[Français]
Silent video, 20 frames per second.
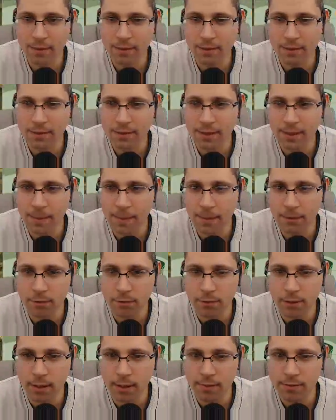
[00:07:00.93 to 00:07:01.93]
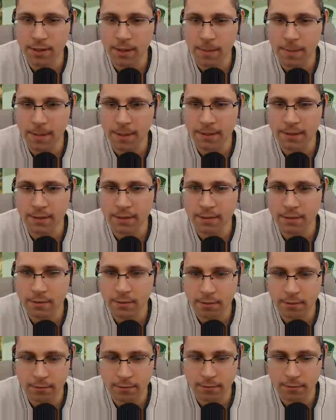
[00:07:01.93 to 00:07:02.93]
C'est pas trop grave, ça passe.
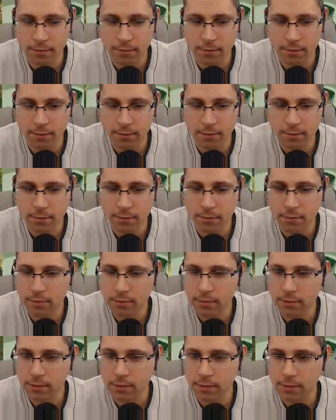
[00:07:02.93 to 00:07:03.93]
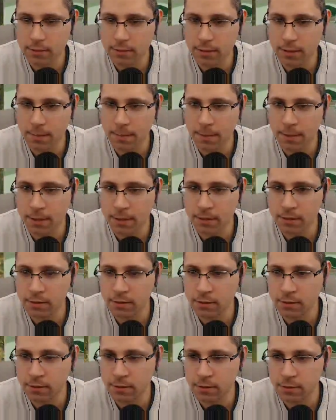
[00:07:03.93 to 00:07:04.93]
Ça passe.